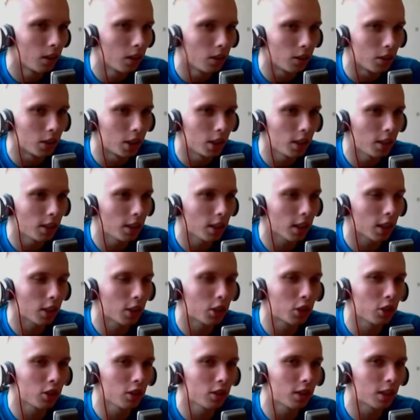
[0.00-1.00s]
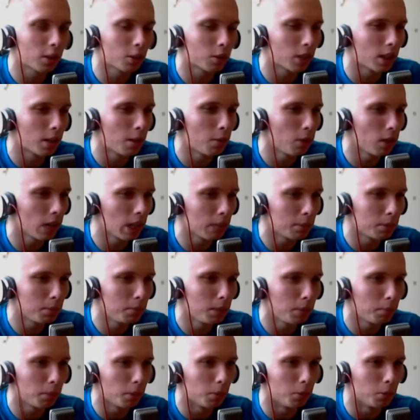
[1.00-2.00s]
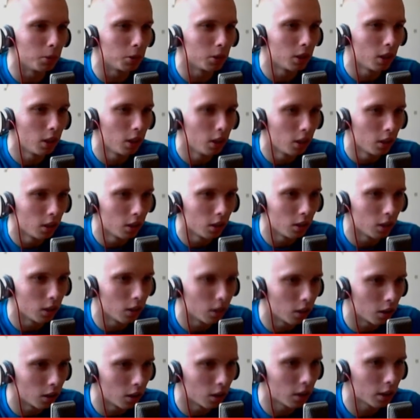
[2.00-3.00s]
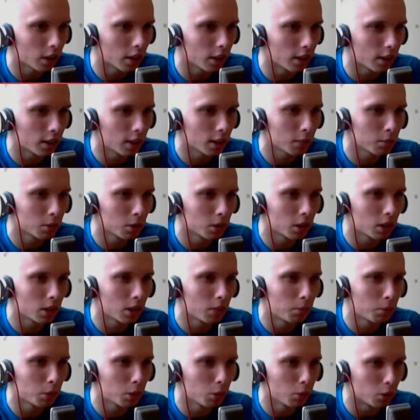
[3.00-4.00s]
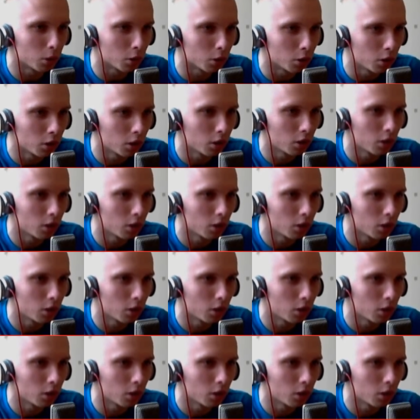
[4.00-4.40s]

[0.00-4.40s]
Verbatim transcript: Gdzie jest jakaś siostra, która mogłaby mi pomóc? Okej, okay, teraz muszę tym przyłożyć.